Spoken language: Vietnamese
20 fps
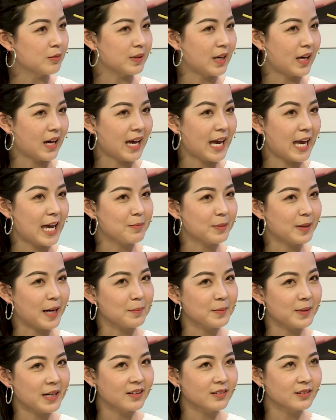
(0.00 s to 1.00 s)
Dạ, em
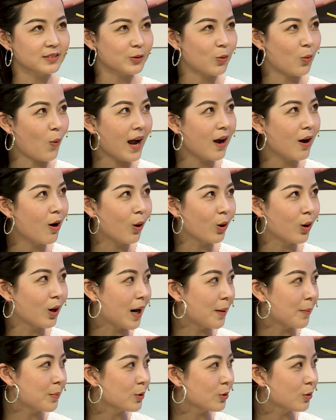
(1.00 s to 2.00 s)
cảm thấy quá hồi
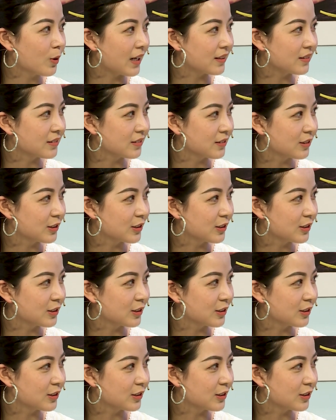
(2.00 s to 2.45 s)
hộp luôn anh.